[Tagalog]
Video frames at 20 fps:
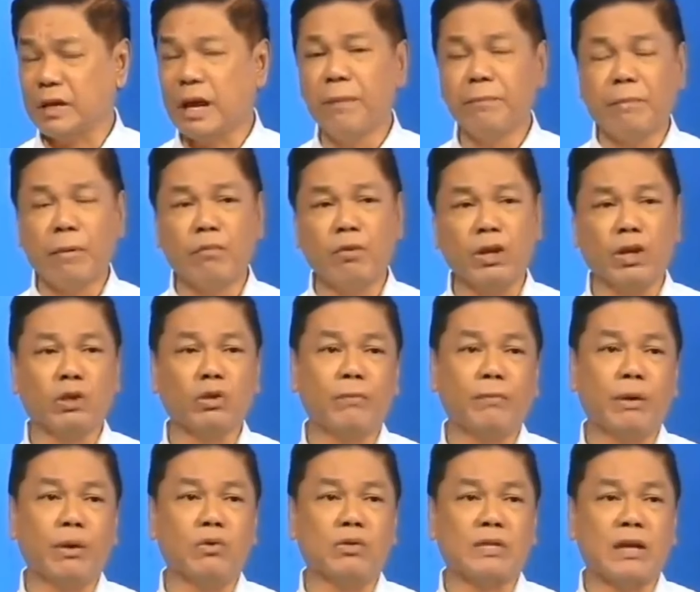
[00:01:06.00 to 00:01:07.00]
Ang
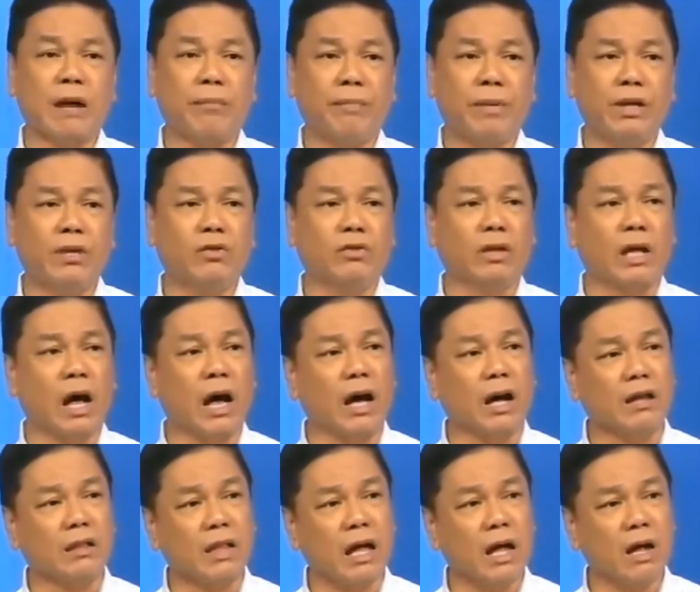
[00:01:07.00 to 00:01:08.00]
paboritong pag-usapan, yung
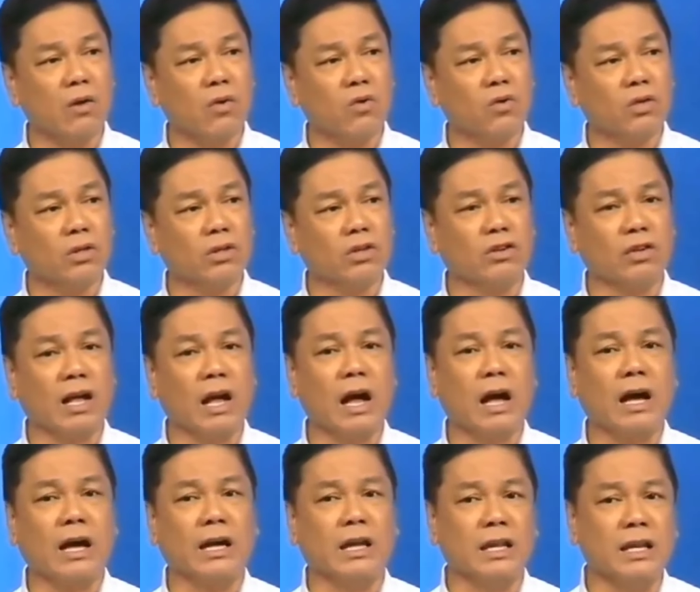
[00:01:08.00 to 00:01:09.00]
nakakatakot, yung
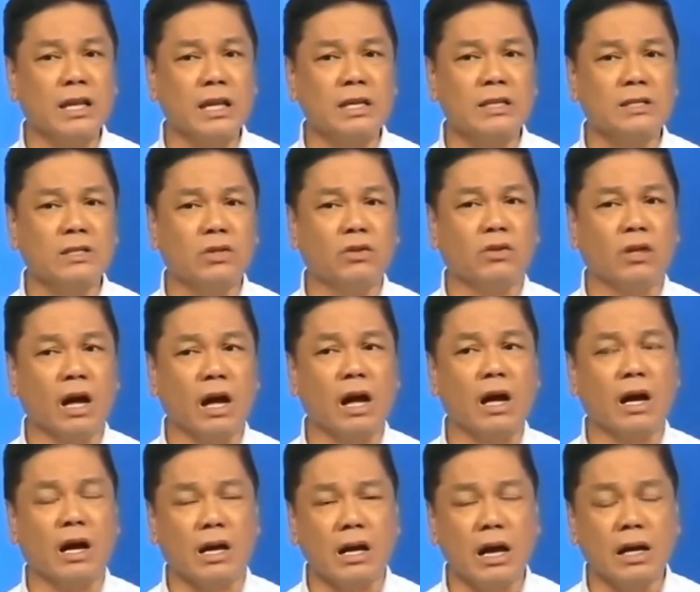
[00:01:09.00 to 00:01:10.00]
nakakainis, yung
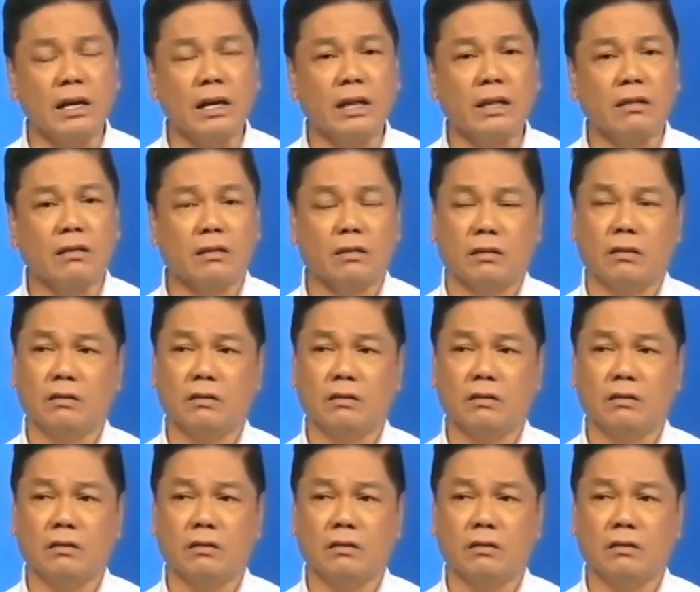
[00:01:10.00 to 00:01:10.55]
nakakagalit.